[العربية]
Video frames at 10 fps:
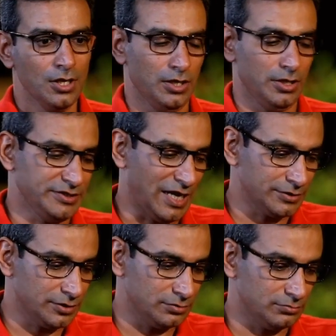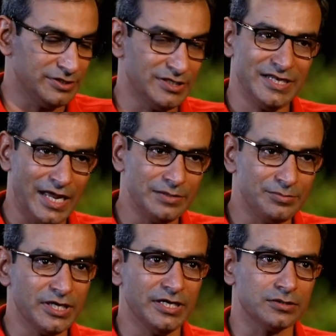آه، يعني النادي الاهلي
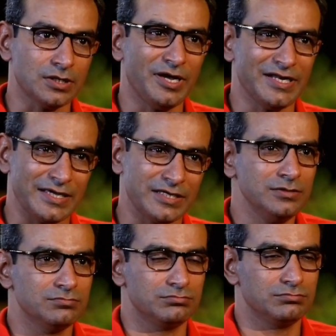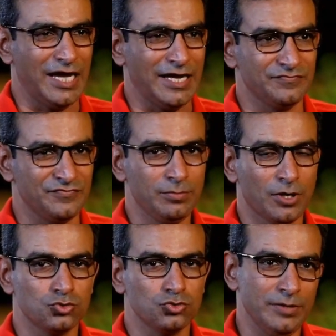بيجي هنا طبعا اكيد يعني في
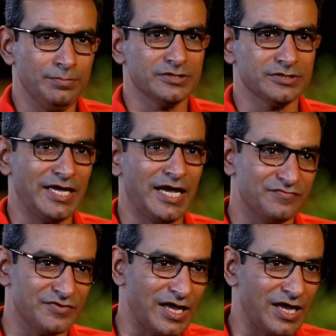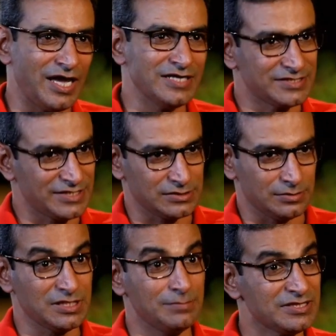برضه عبء انت جاي على فرقه عايزه
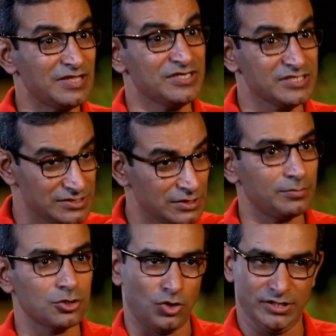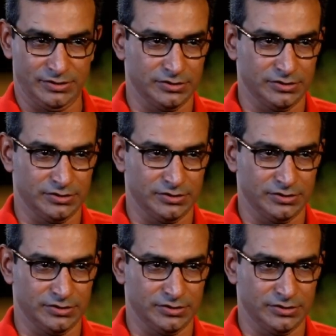تكسب زي ما انت في الجزيره برضه عايز